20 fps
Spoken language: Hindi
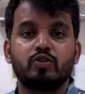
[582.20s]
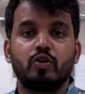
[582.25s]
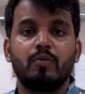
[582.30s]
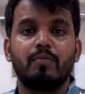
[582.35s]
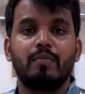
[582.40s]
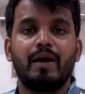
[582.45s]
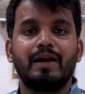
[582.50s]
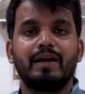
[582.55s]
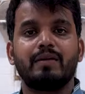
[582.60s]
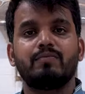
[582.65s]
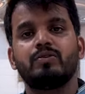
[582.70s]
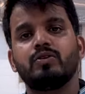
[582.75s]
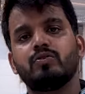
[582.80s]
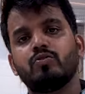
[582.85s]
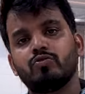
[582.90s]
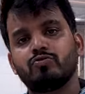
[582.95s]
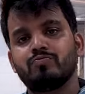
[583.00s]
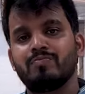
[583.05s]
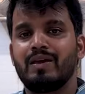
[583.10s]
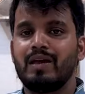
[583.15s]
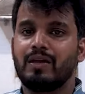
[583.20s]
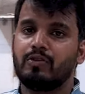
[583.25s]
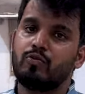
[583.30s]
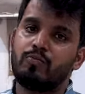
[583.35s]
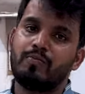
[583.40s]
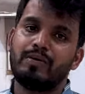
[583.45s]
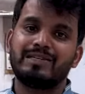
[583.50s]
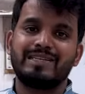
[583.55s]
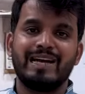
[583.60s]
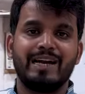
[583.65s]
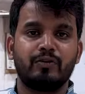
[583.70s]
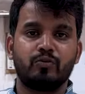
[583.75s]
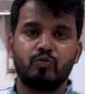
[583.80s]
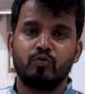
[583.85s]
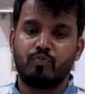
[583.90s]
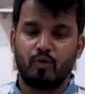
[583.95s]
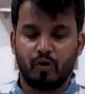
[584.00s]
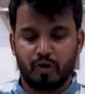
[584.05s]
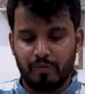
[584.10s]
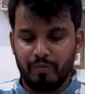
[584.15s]
सौ रुपये में आइटम चाहिए तो उसमें एक दो में
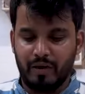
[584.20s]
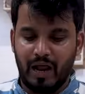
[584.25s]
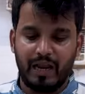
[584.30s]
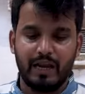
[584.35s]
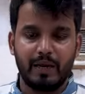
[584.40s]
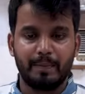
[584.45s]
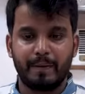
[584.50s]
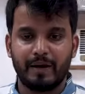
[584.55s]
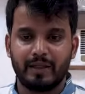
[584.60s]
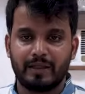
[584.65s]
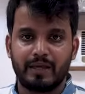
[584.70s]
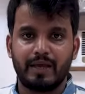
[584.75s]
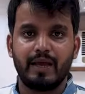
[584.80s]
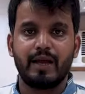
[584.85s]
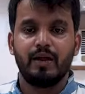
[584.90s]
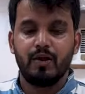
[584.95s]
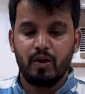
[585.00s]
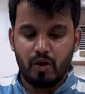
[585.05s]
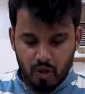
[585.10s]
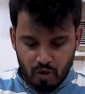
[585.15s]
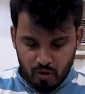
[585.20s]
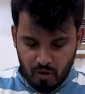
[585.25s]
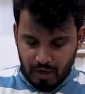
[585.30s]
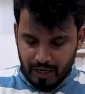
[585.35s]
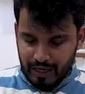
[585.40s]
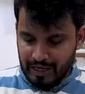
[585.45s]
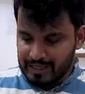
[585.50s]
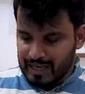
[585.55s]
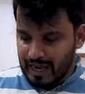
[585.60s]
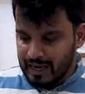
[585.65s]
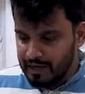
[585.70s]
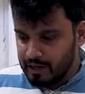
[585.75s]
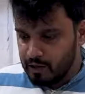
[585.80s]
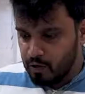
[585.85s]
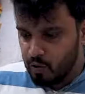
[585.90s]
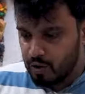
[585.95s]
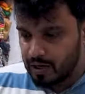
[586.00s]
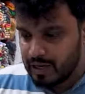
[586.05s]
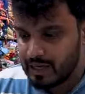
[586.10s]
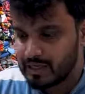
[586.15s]
सैंटून बॉटम डालनी पड़ती है क्योंकि डिजाइनिंग
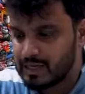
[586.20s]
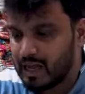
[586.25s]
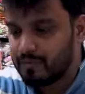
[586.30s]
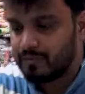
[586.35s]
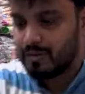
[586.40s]
लुक के हिसाब